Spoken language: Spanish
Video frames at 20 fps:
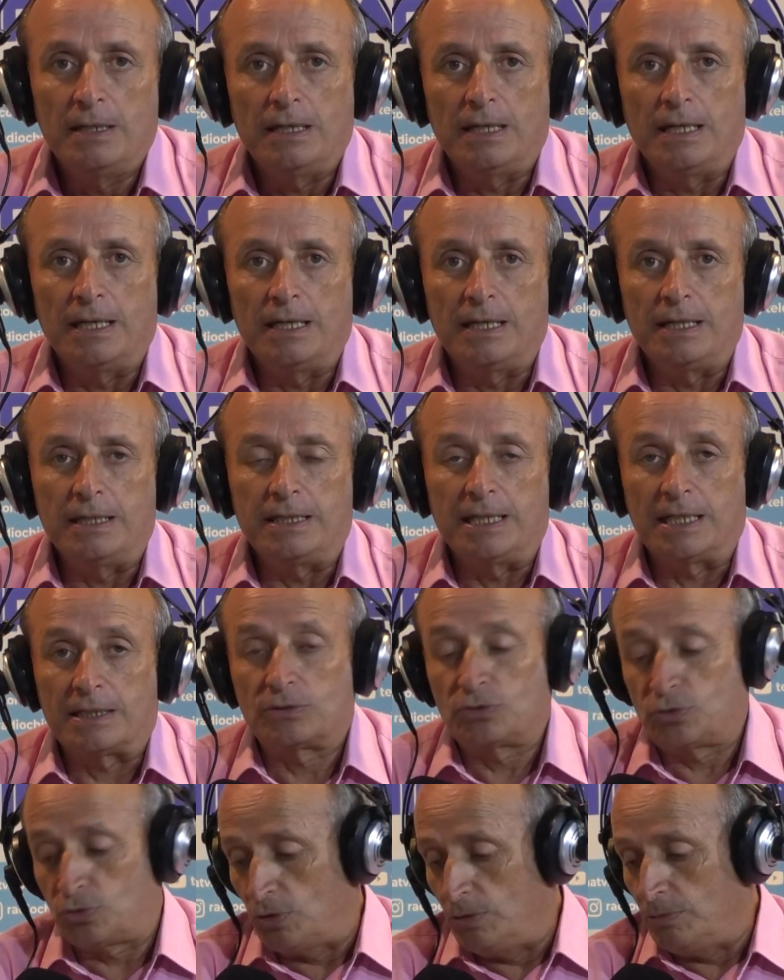Eh, ya
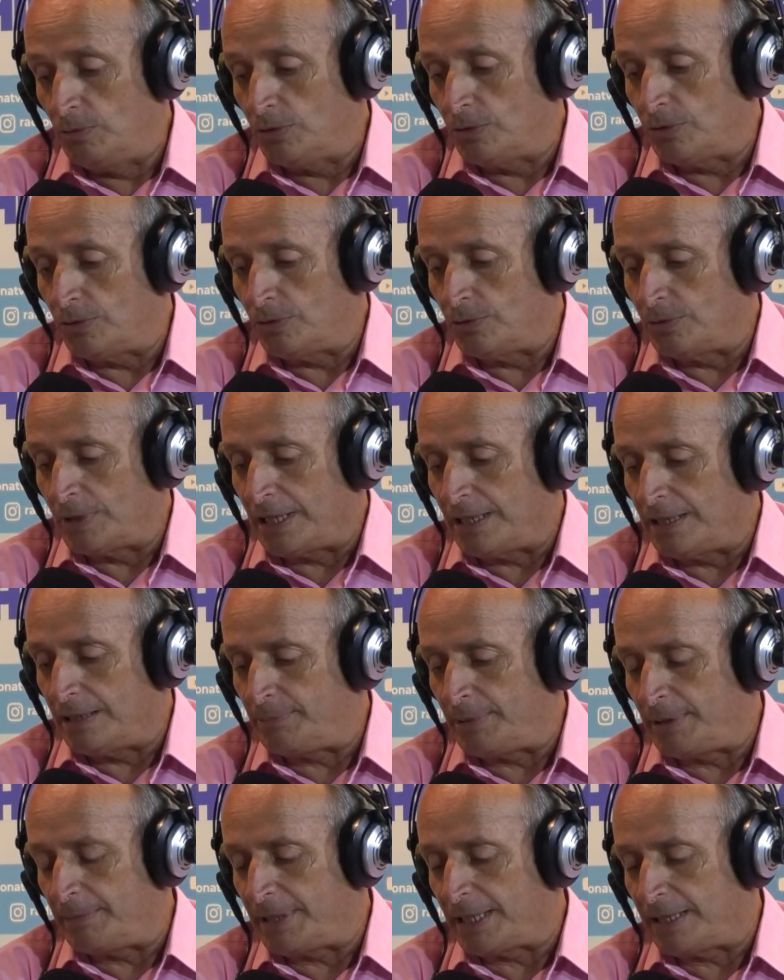tuvo una
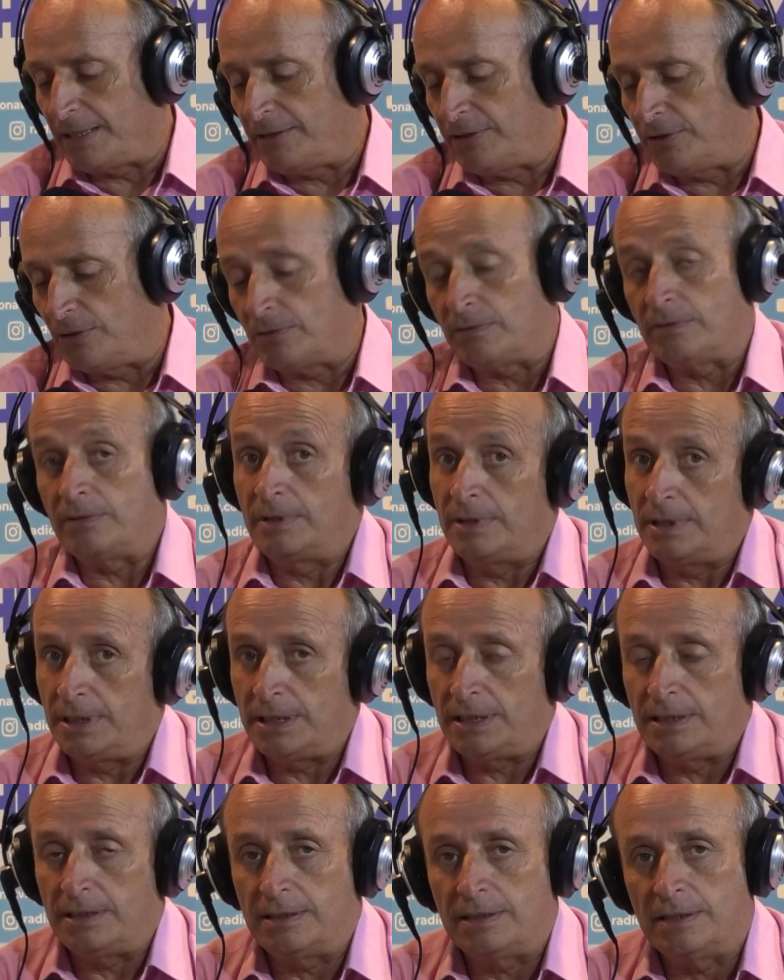primera edición
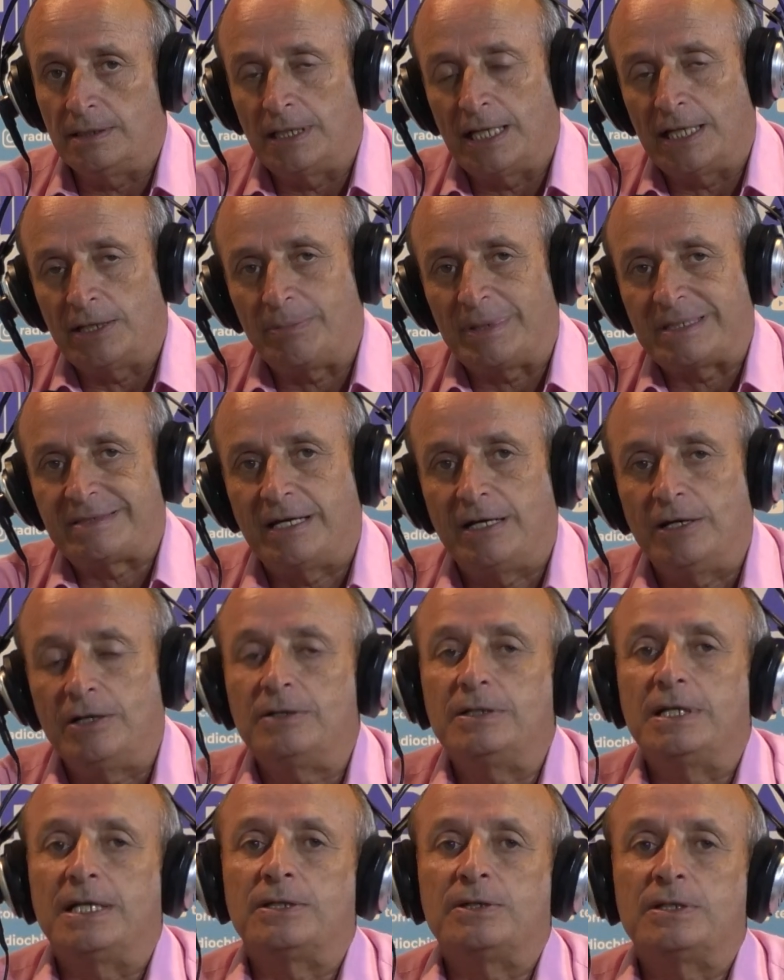eh, el año
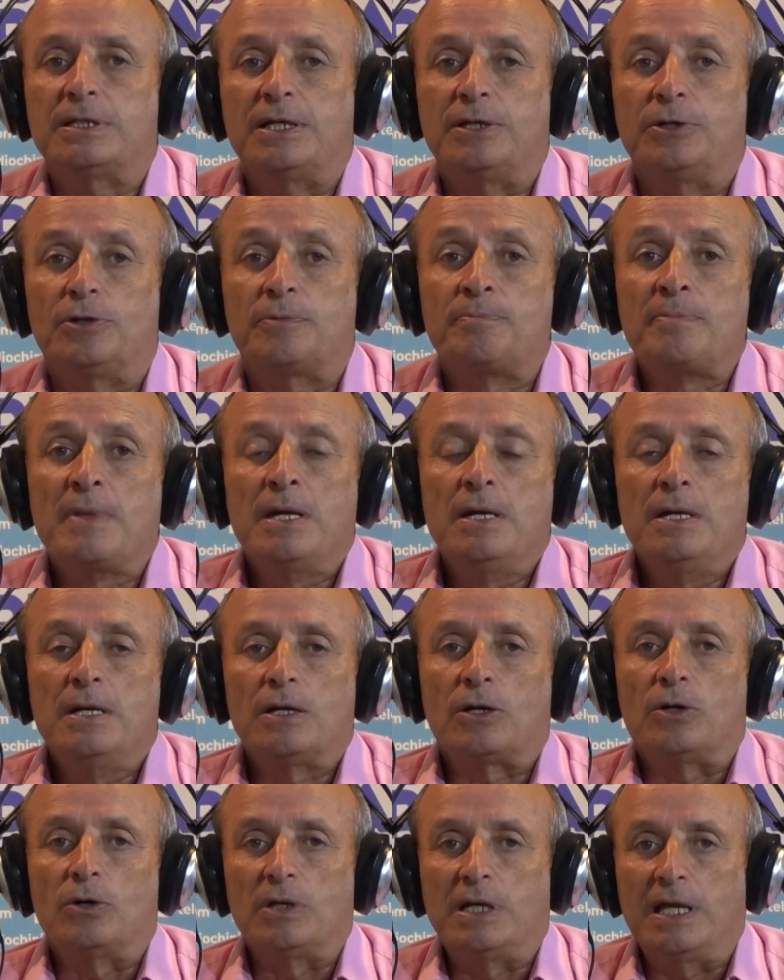pasado, el año anterior,
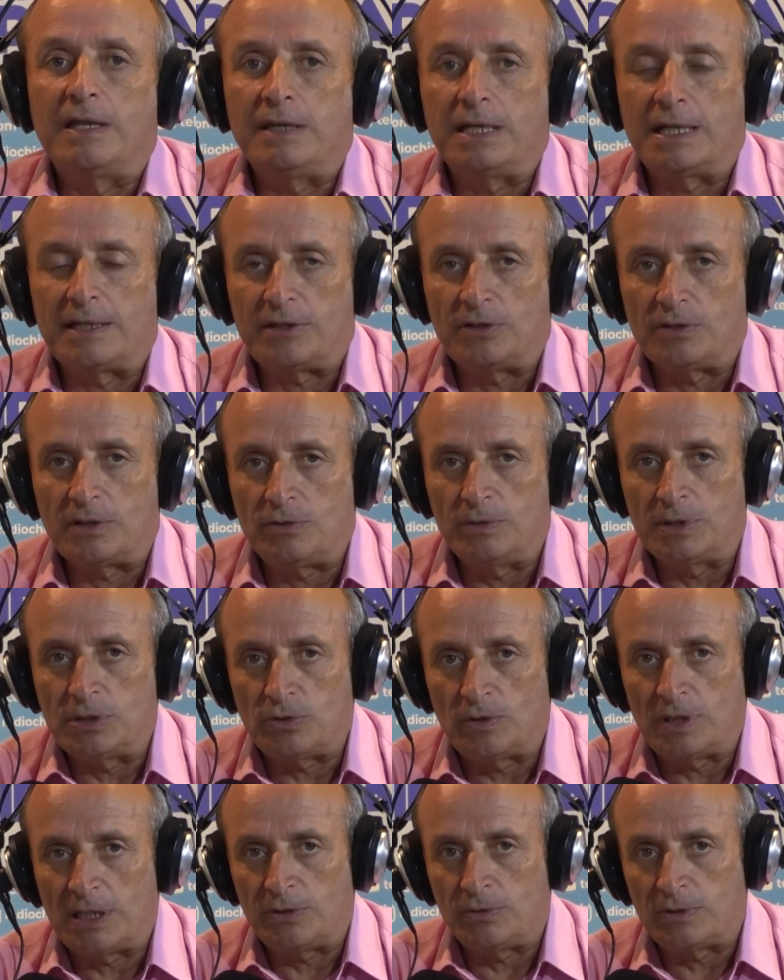con la Delegación de
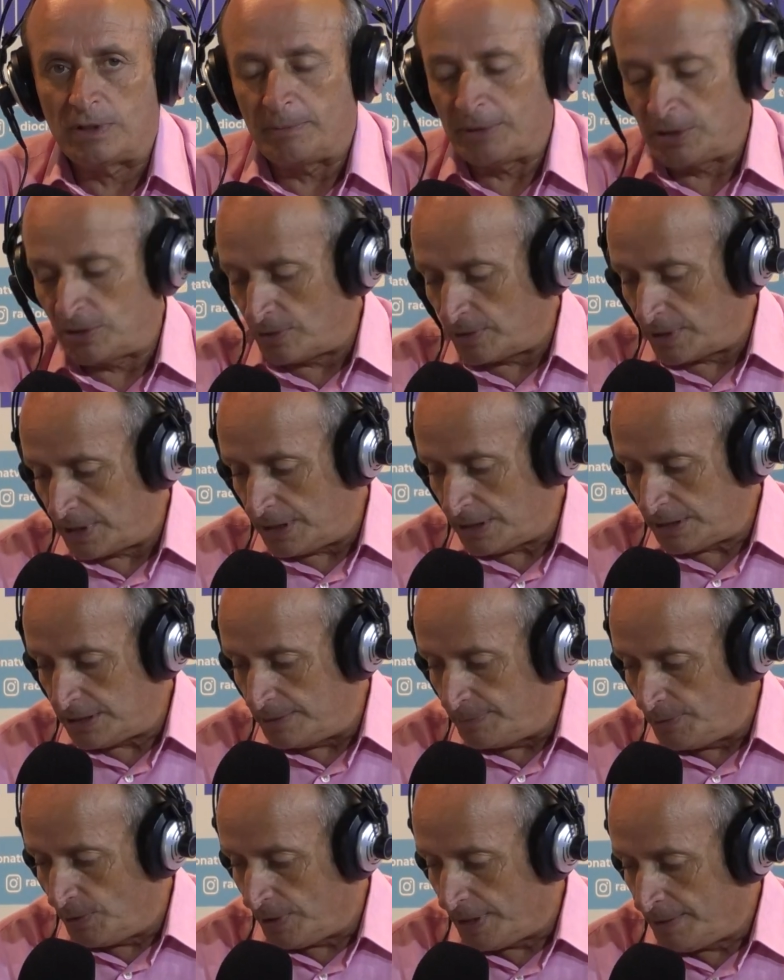Juventud del Ayuntamiento de
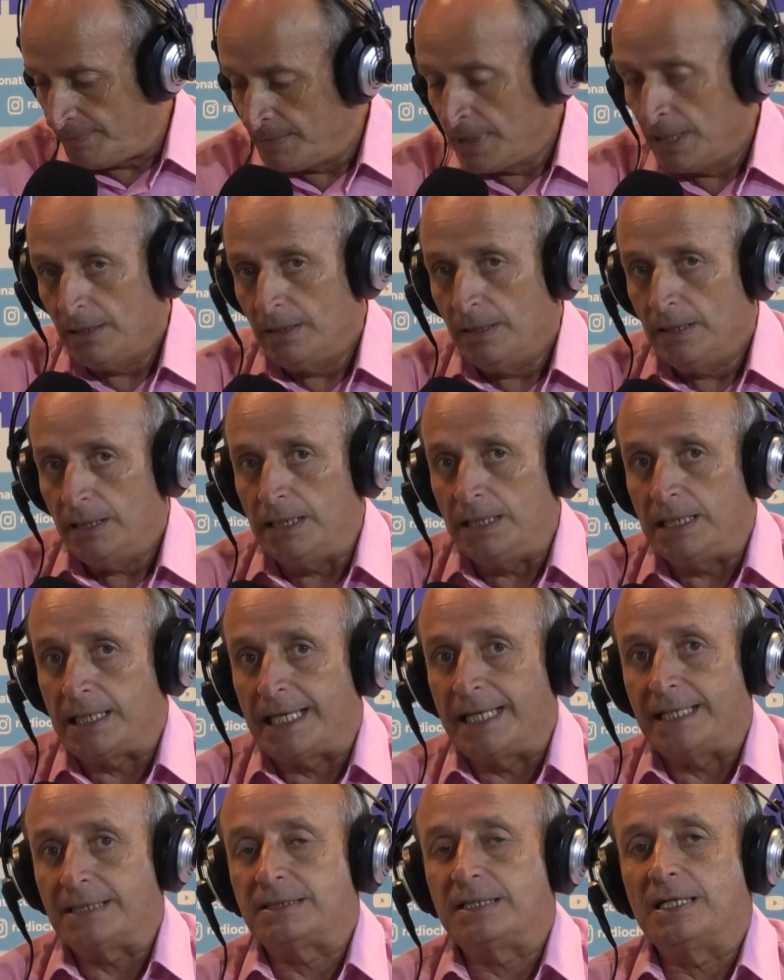Chipiona y
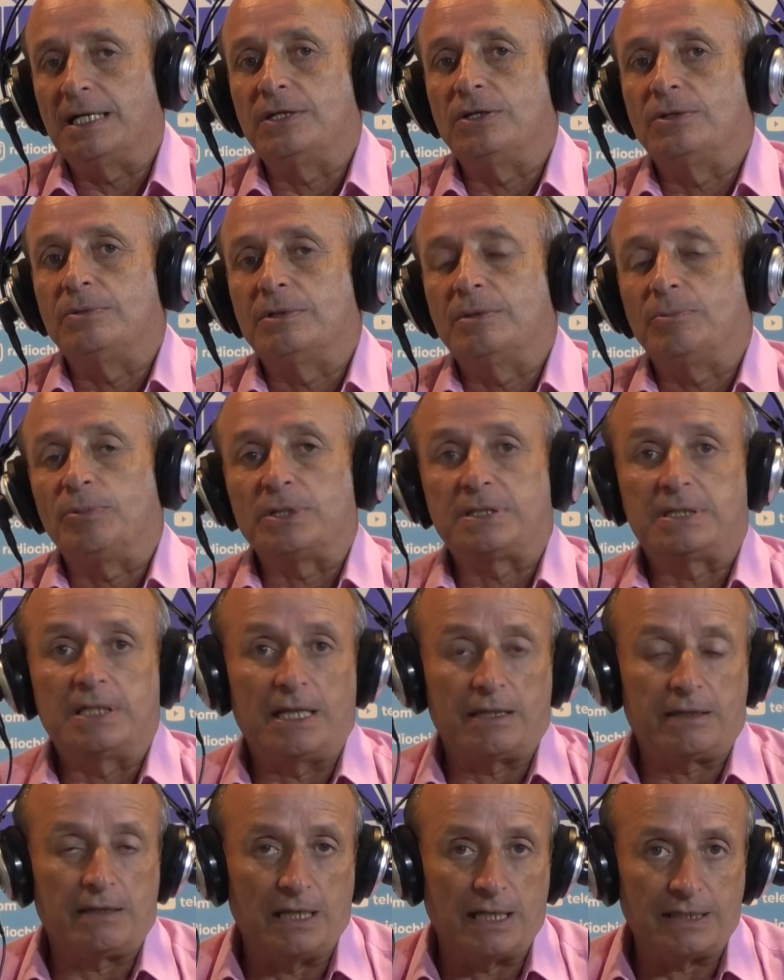que este año, bueno, pues se
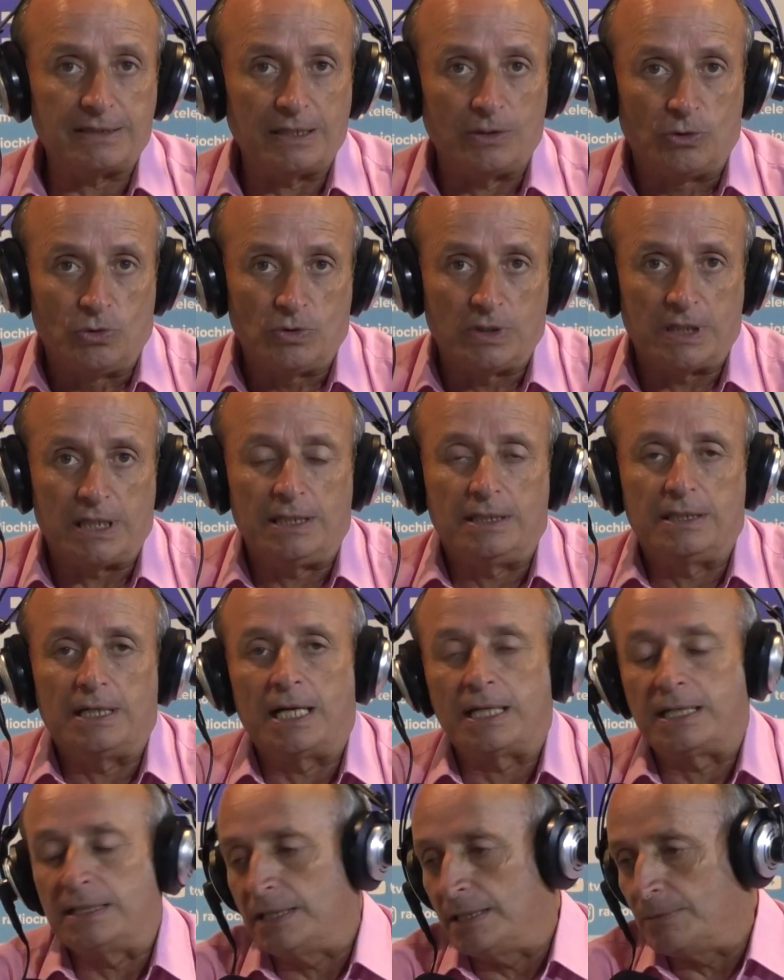hace la segunda.
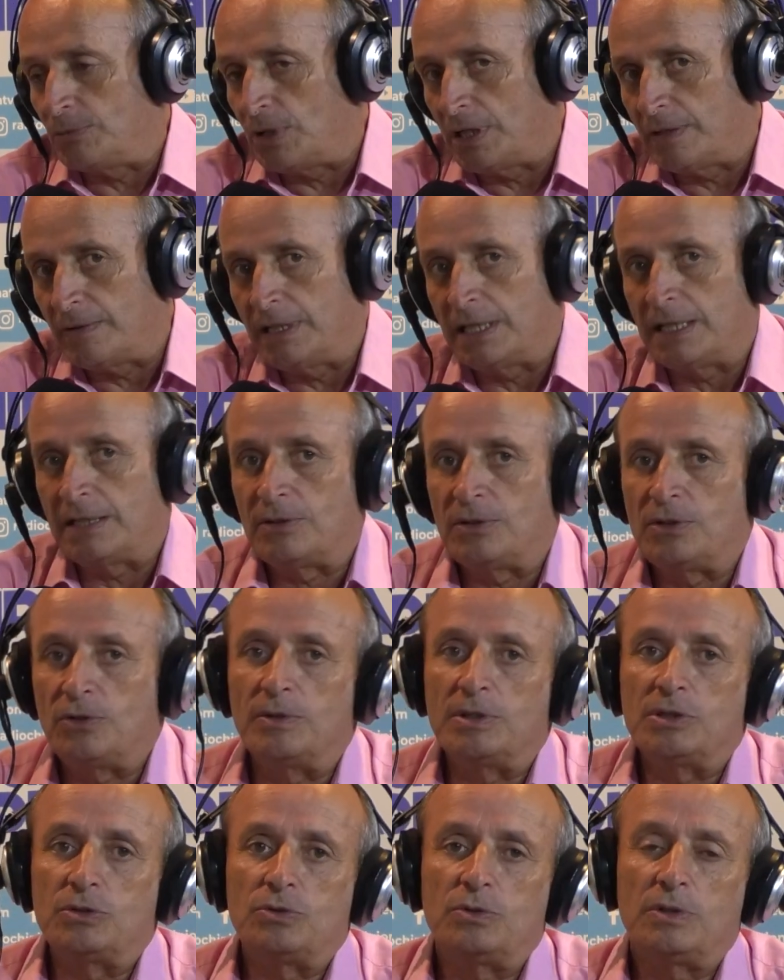Aquí tenemos al delegado de
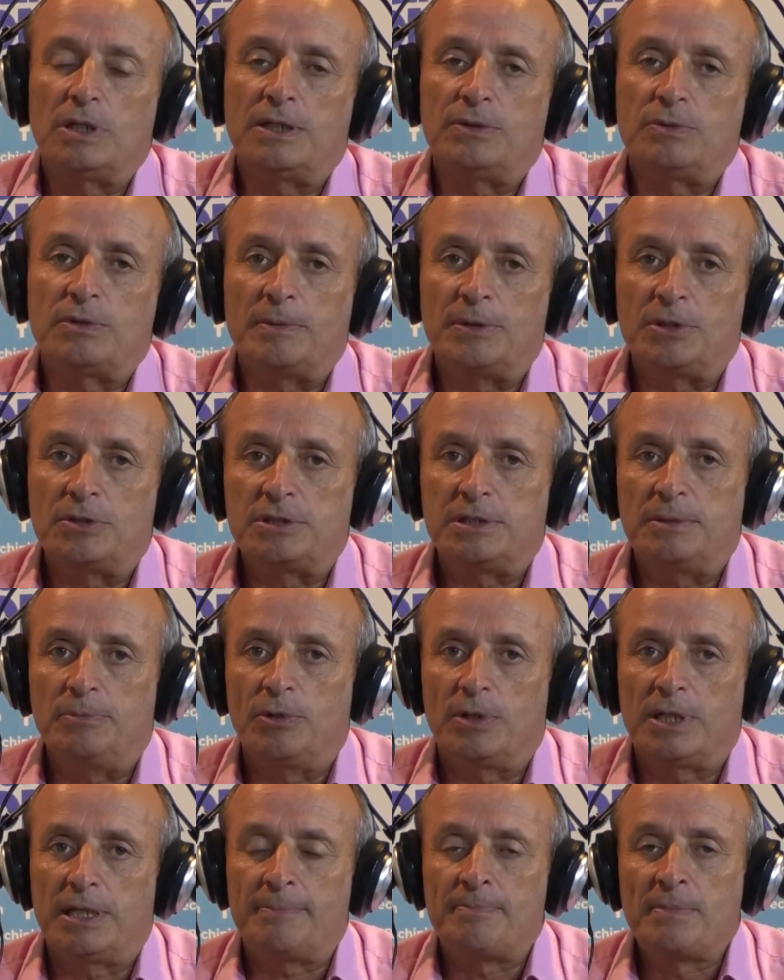Juventud del Ayuntamiento de
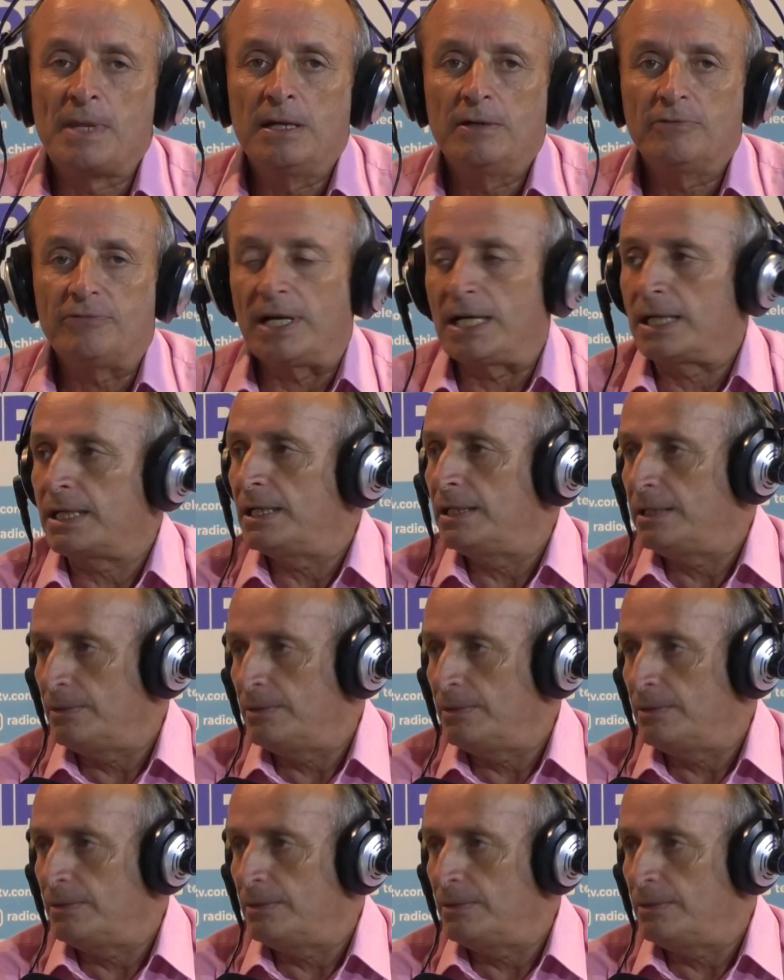Chipiona, Franqueri,